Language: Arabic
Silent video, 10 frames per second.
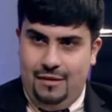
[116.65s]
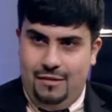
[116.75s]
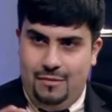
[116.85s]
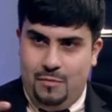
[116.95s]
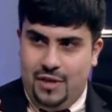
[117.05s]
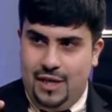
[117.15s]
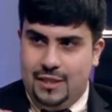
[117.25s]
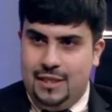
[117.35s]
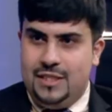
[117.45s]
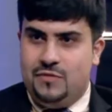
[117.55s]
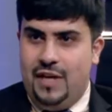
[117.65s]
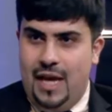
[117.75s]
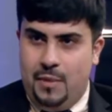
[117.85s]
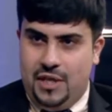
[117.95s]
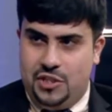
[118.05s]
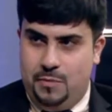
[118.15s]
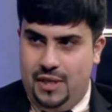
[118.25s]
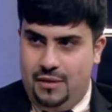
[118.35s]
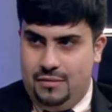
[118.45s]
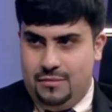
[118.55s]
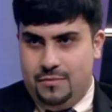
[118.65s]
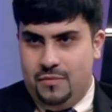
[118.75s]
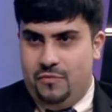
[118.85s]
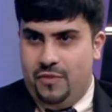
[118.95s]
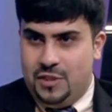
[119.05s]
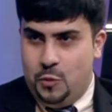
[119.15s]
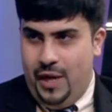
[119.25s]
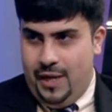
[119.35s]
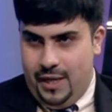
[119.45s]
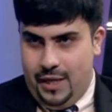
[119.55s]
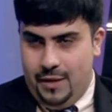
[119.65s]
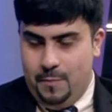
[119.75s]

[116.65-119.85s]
المغناطيس فيا بخشبه فتوهق